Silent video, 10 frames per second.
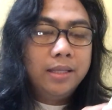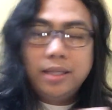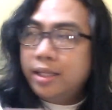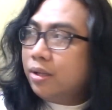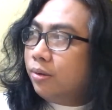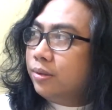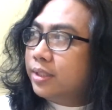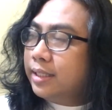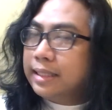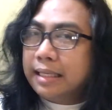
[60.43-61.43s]
Tinignan ko dun
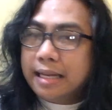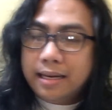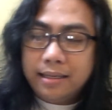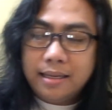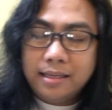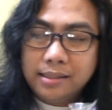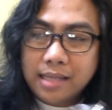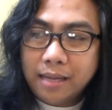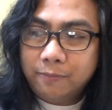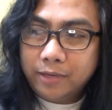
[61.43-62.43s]
sa isang lalagyan ng
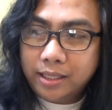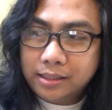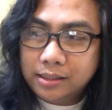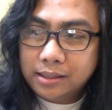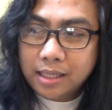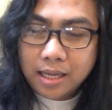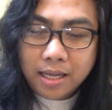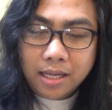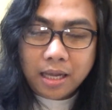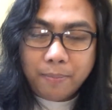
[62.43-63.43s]
Skyflakes.
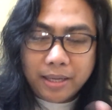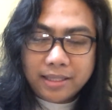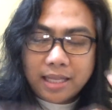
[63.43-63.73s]
Kapag